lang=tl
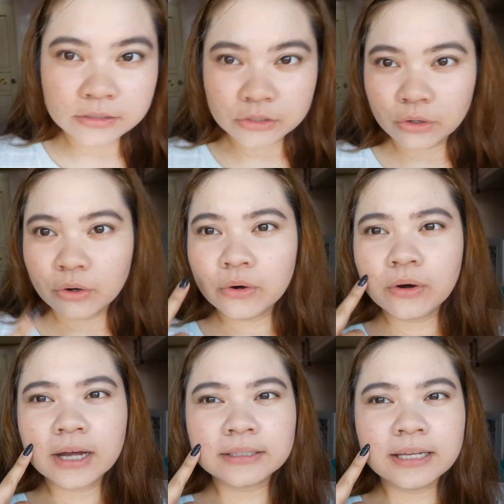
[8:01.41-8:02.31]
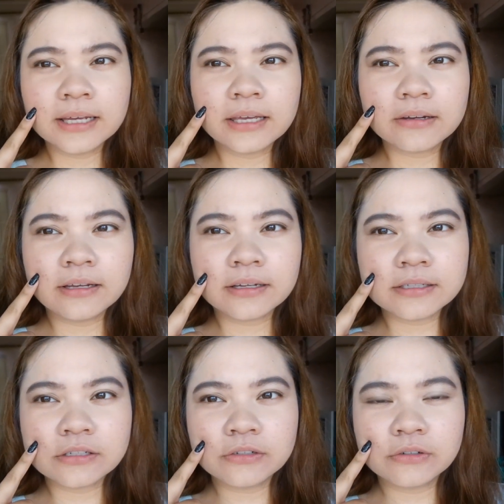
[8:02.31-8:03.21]
So, ang nilagay ko lang
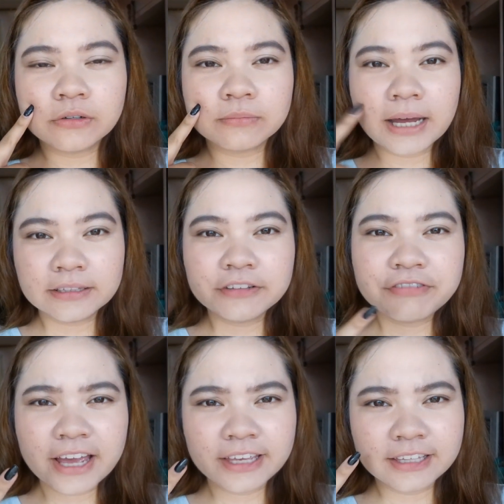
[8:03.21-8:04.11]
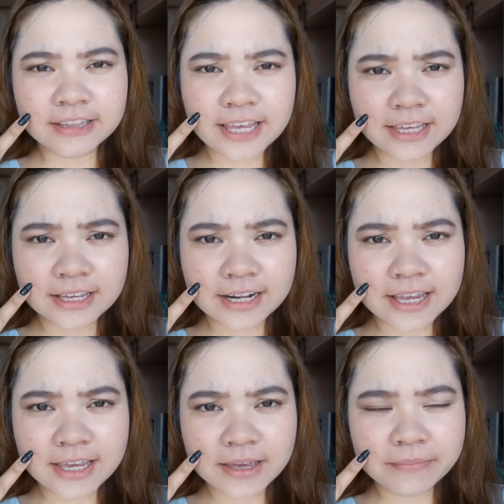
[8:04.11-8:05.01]
is yung mattifying day
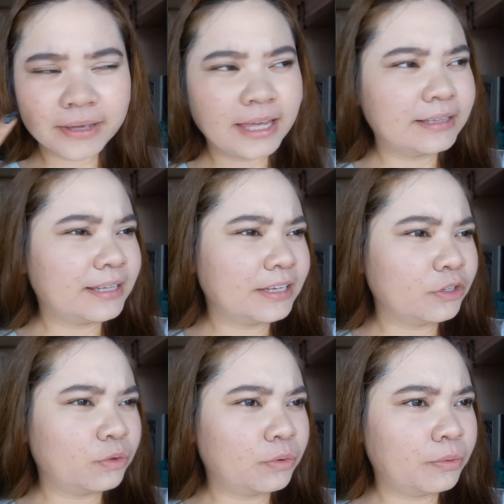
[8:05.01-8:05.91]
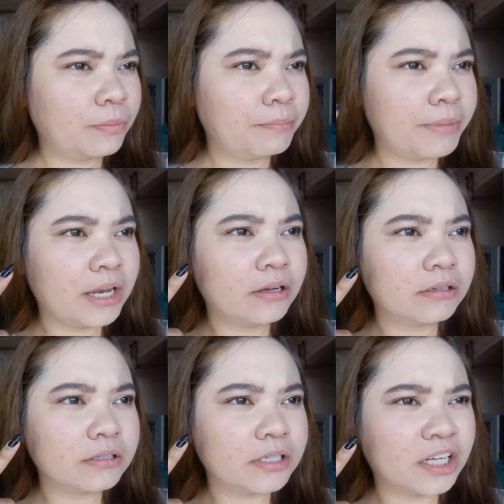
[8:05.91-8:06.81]
cream and then yung Bello
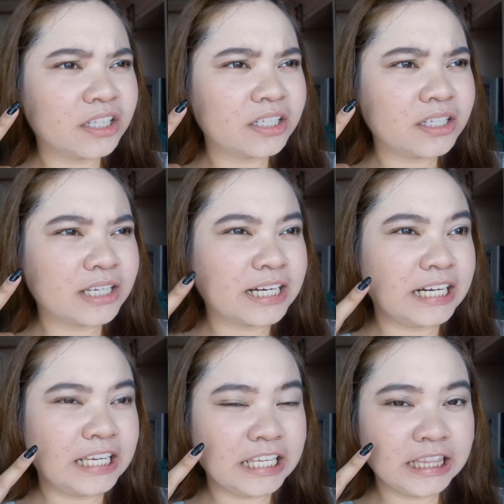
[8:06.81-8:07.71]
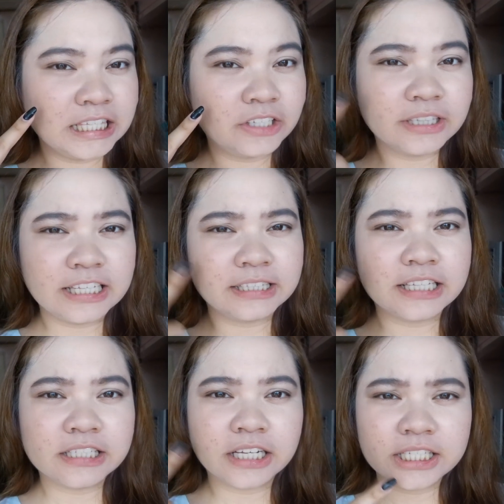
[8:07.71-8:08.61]
sunscreen, yung
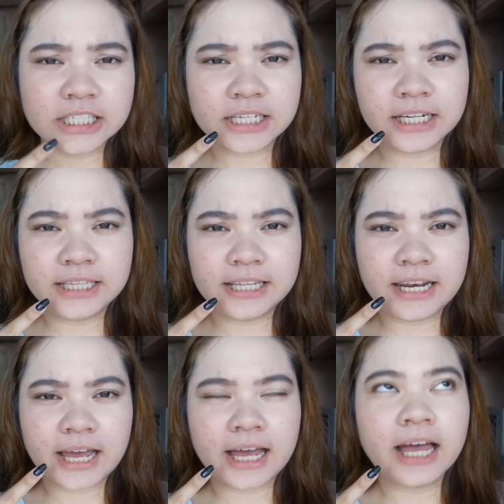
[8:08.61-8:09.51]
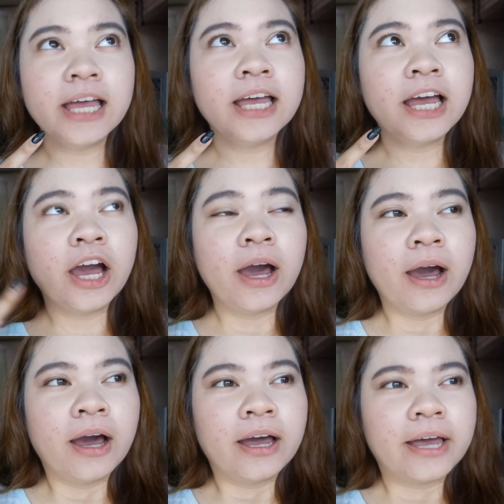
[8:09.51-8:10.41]
tinted sunscreen nila.
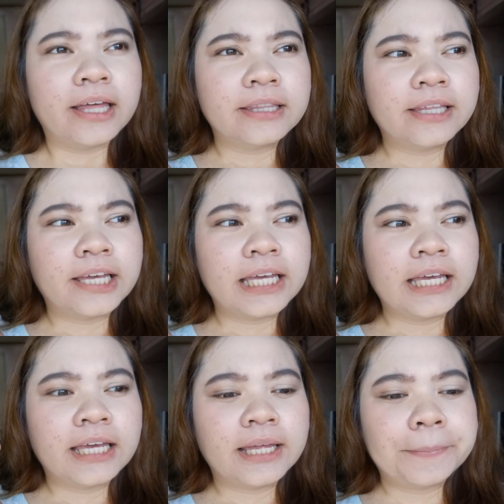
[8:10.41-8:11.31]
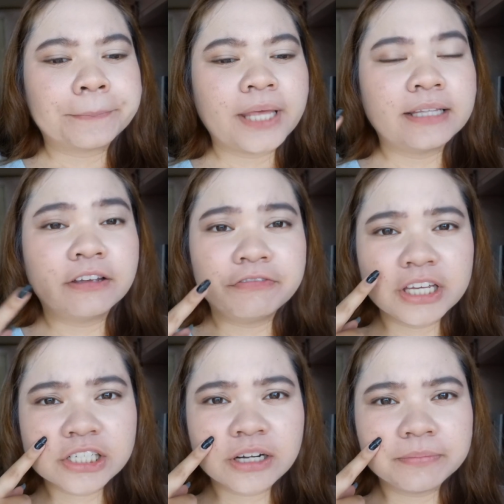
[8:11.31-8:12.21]
And then, the
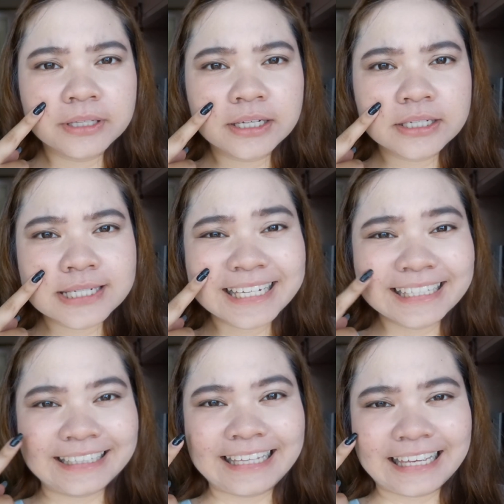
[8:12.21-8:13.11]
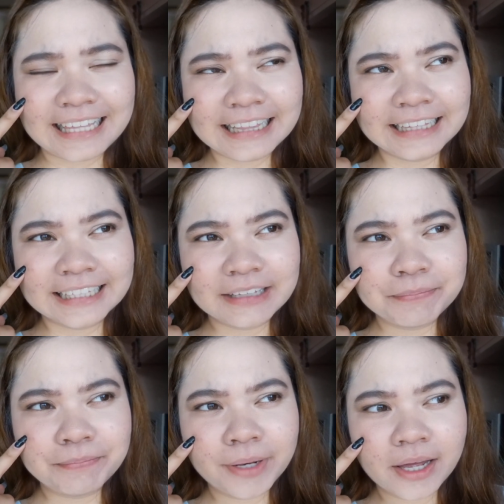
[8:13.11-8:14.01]
face shop na cheek tint
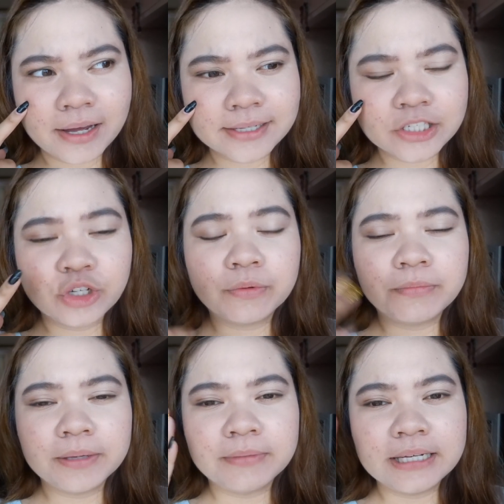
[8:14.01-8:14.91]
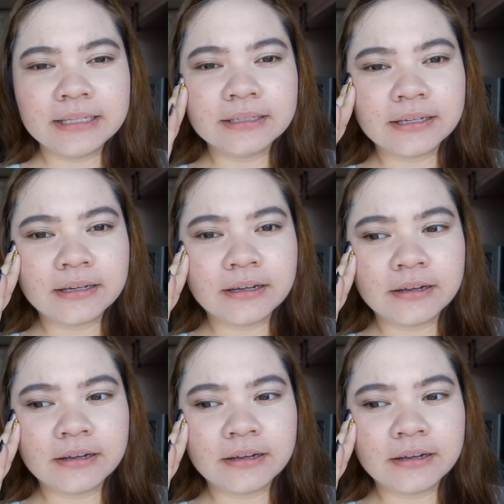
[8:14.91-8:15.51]
plus yung Maybelline na